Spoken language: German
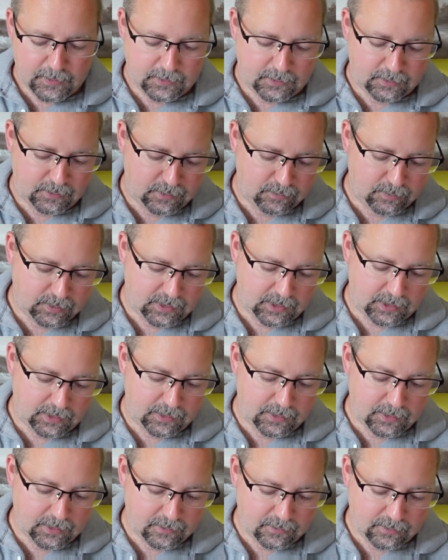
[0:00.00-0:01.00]
Die
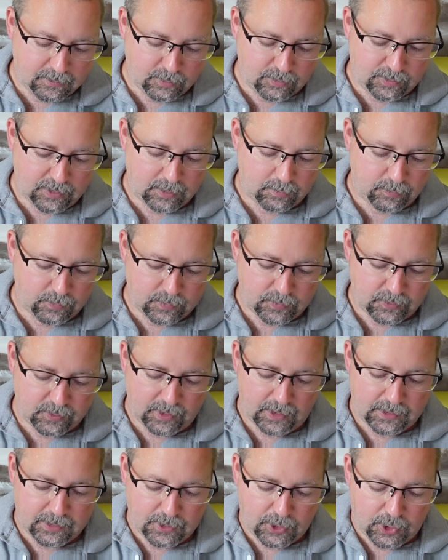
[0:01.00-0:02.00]
Dividende ist im selben
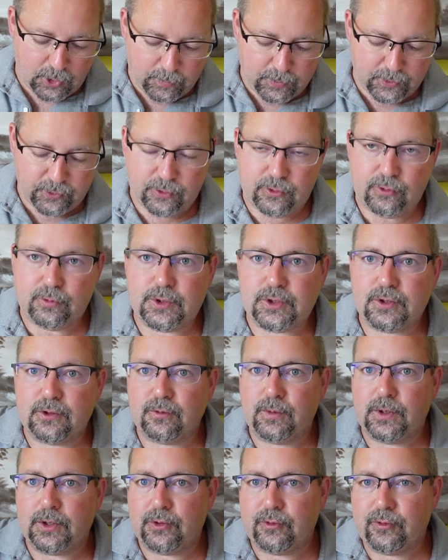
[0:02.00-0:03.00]
Zeitraum, also zwischen
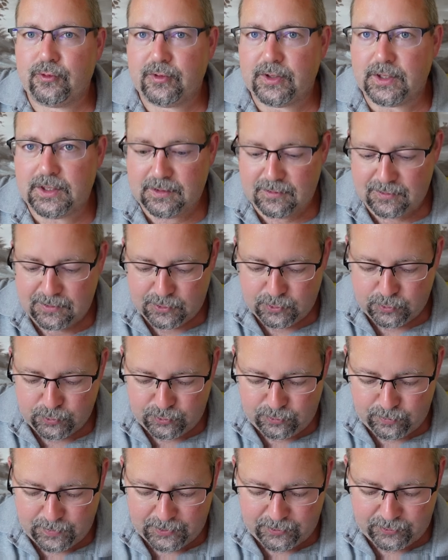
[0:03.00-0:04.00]
2016
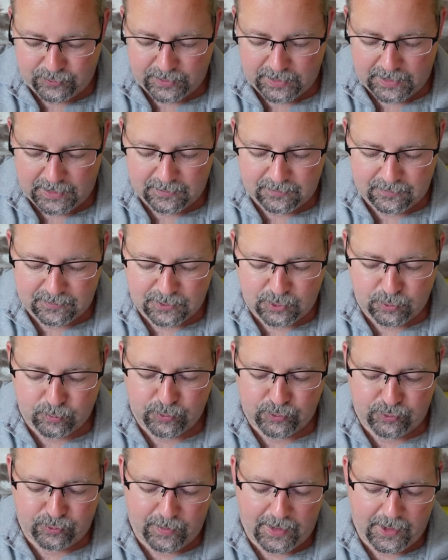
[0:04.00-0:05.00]
und 2030, um
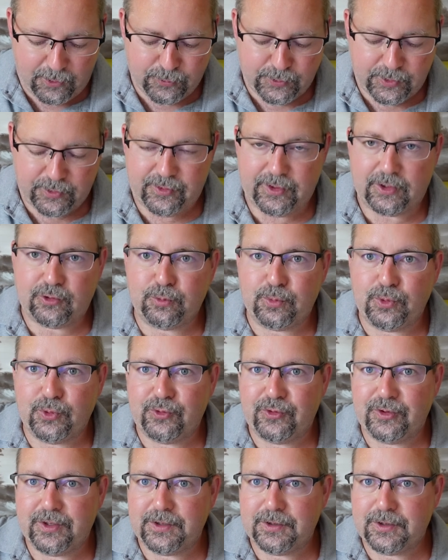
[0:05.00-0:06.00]
206
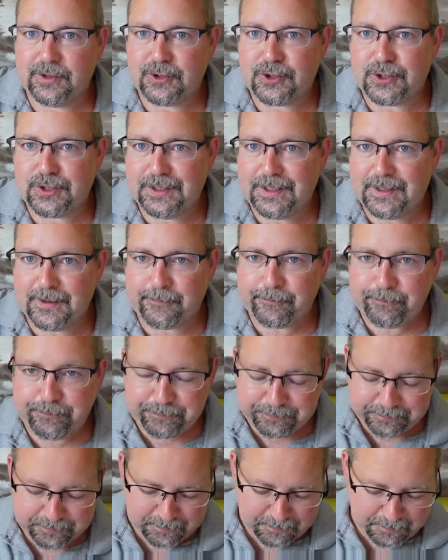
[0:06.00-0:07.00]
Prozent gestiegen
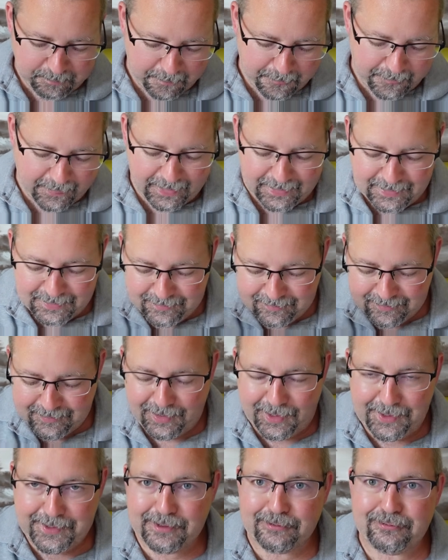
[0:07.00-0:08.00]
als
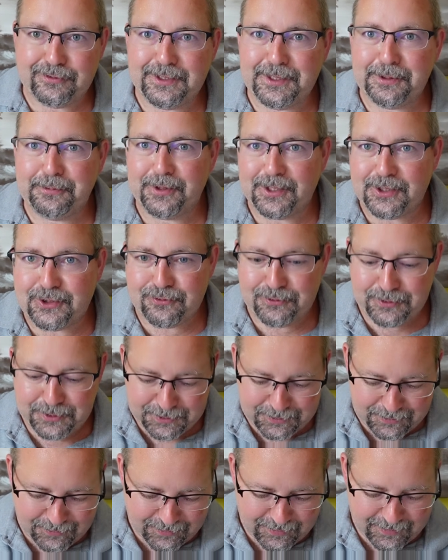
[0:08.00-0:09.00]
zahlenaffiner Mensch finde
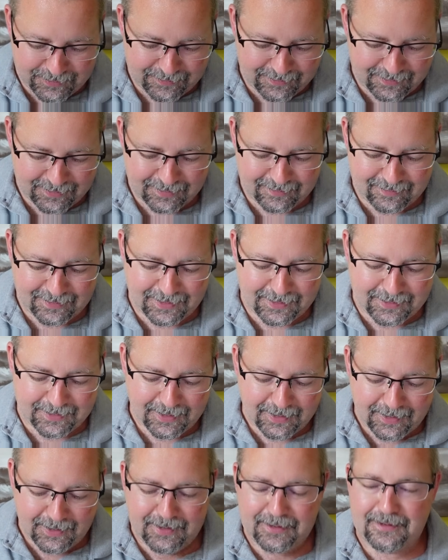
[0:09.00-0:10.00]
ich das ganz interessant,
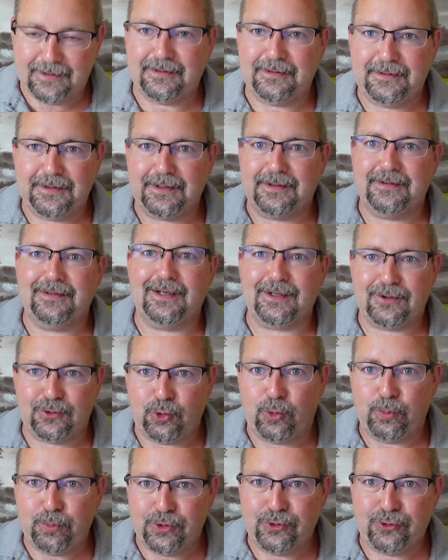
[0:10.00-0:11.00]
dass sie exakt
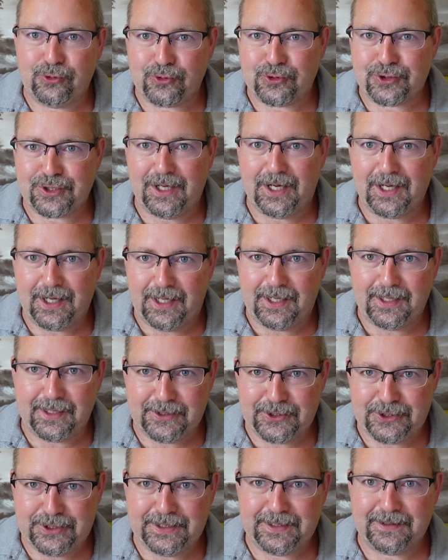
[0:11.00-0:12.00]
doppelt so stark
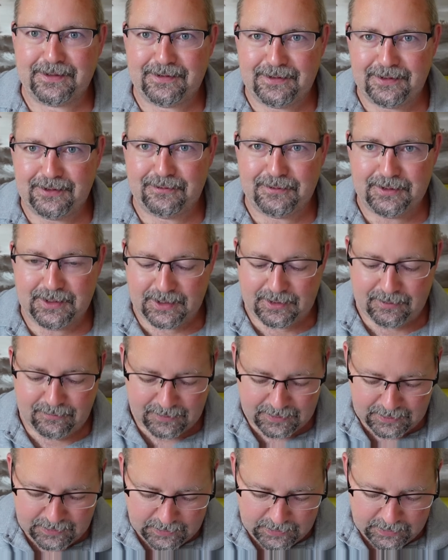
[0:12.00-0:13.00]
angestiegen sind wie der
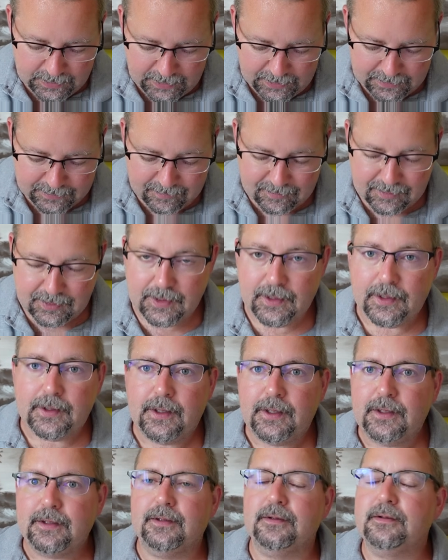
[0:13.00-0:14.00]
Gewinn je Aktie.
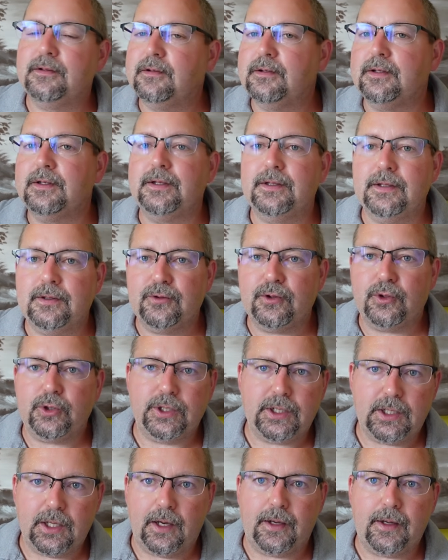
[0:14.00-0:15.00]
Das ist allerdings auch
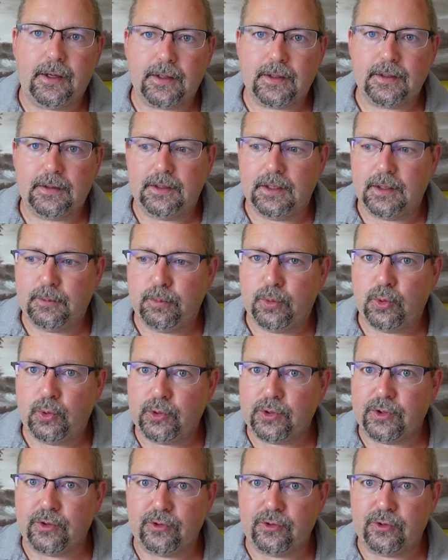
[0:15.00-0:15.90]
ein kleiner Kritikpunkt.